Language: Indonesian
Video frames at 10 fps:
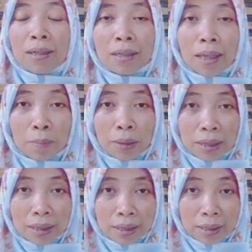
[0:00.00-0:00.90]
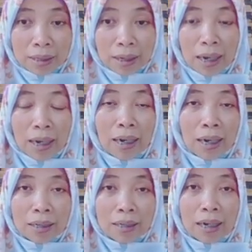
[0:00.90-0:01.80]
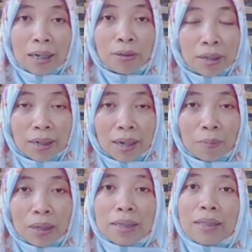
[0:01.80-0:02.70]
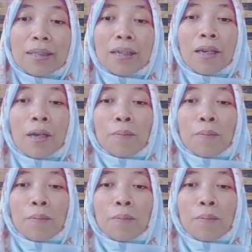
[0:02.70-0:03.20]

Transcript: kita meneliti, langkah-langkah selanjutnya dalam meneliti,